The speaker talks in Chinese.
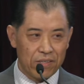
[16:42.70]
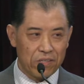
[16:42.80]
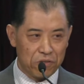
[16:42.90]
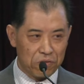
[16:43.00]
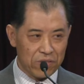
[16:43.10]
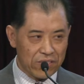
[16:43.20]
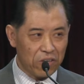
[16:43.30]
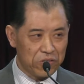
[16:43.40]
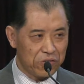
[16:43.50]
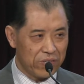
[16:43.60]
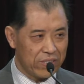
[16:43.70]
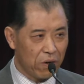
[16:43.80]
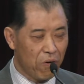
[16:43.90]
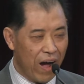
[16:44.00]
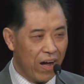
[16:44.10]
说造就人的
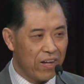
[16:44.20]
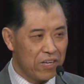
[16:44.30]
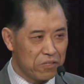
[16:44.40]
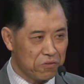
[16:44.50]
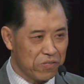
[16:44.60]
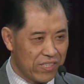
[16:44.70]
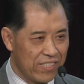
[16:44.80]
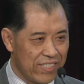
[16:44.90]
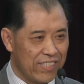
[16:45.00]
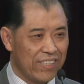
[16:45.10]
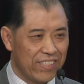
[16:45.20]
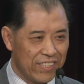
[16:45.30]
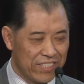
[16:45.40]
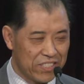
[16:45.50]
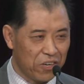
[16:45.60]
话，做事情
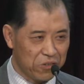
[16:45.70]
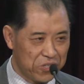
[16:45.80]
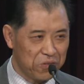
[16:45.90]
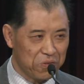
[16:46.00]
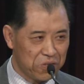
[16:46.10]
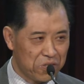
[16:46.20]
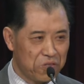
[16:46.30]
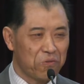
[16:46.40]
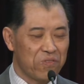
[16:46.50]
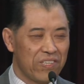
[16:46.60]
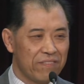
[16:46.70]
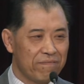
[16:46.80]
也造就众人。